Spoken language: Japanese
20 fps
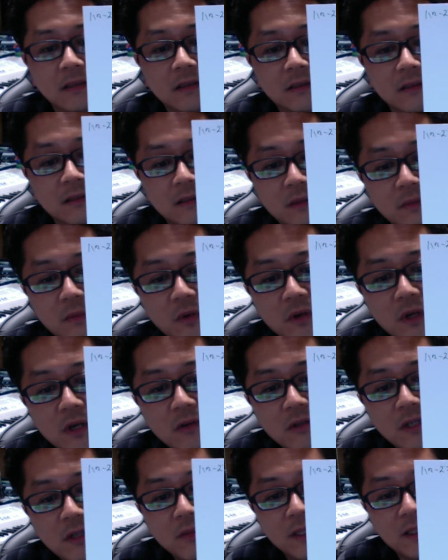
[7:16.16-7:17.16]
で、
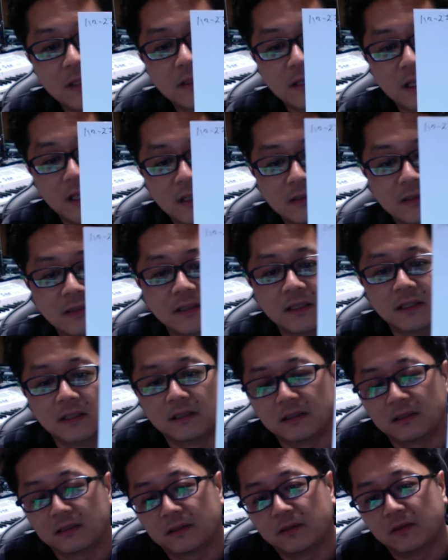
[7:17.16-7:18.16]
モーガン・フリーマンですかって
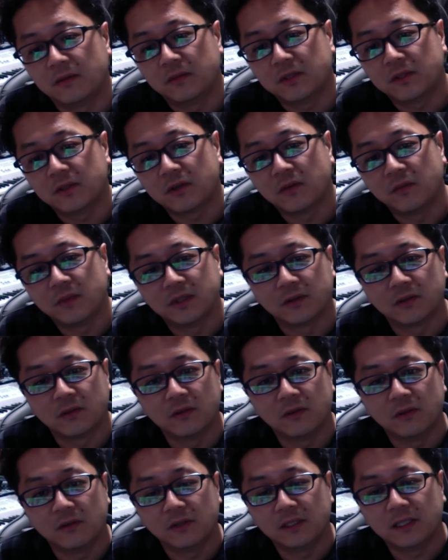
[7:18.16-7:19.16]
面白いコメントを
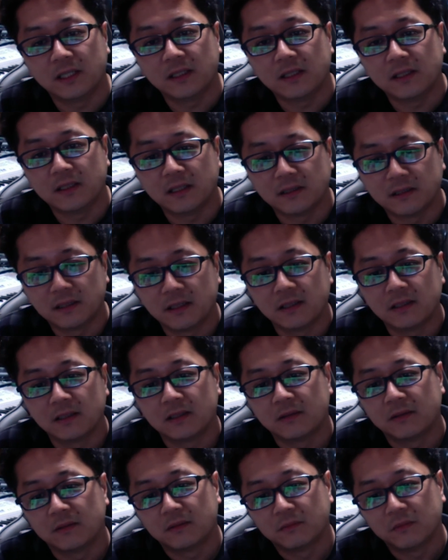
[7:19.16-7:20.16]
いただいたんで、
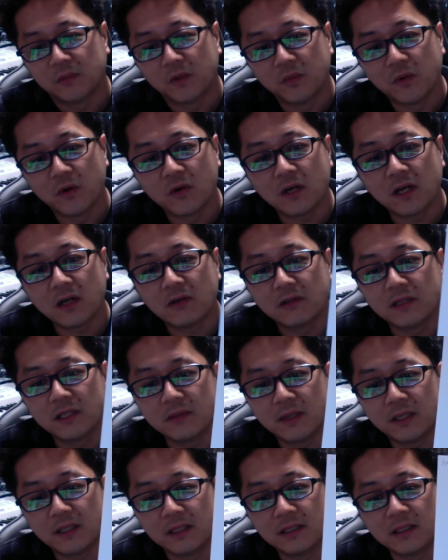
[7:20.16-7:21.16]
もう
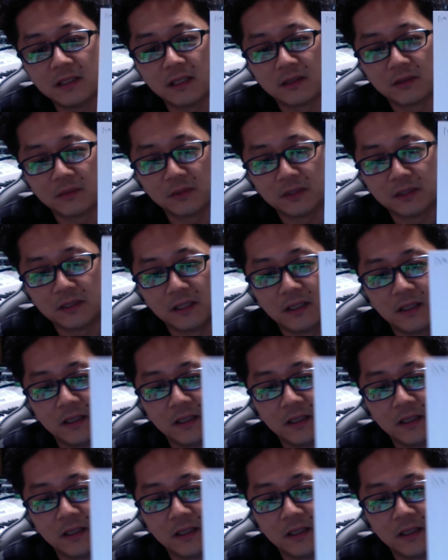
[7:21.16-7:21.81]
モーガン・フリーマンでいいやと思って。